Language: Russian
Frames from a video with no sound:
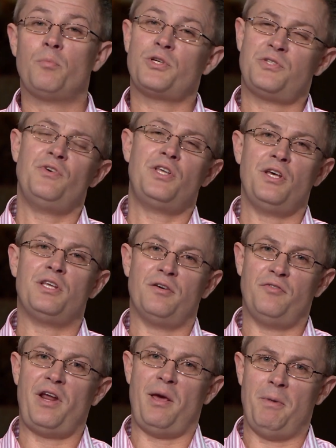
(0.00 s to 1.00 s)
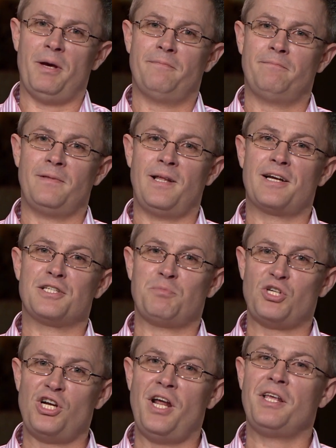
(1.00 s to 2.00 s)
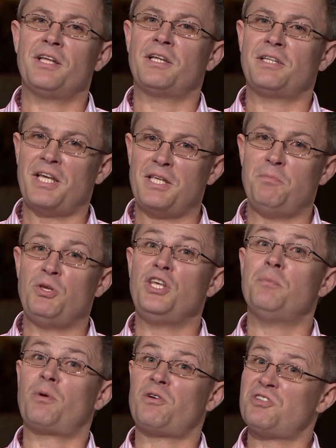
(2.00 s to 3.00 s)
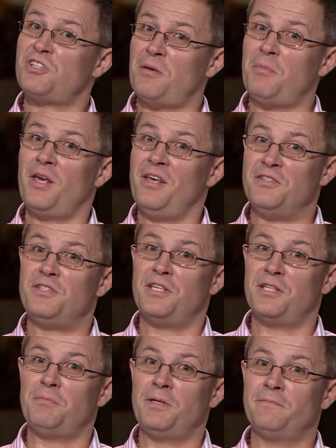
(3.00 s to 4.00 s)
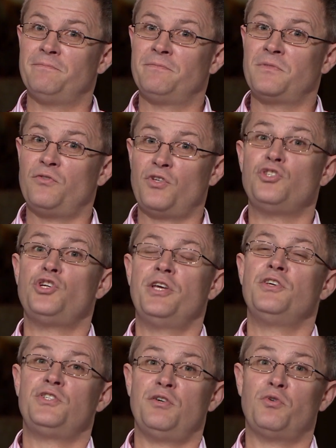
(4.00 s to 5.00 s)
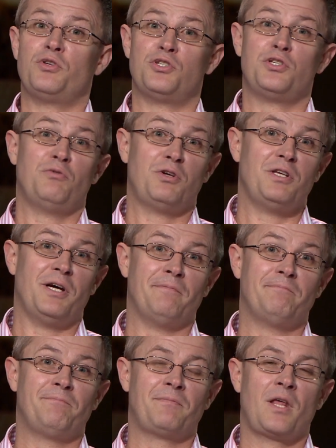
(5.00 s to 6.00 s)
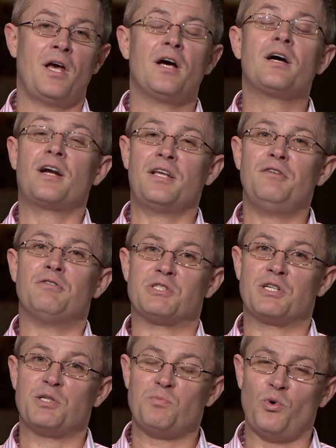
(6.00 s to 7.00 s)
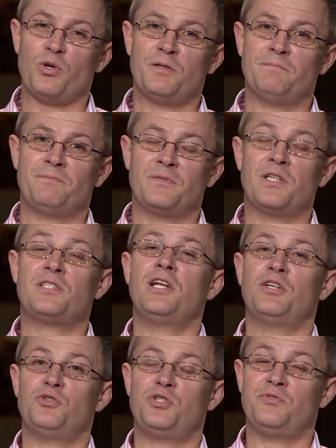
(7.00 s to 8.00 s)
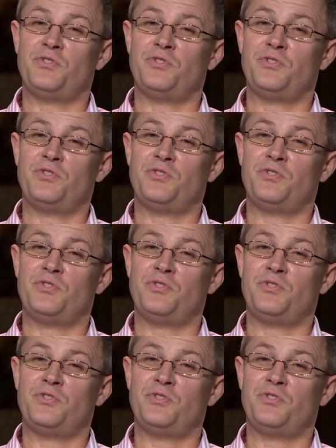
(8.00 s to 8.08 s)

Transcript: Посвятите время для размышления над этими непростыми истинами в течение сегодняшнего дня. Храни вас Господь. До следующей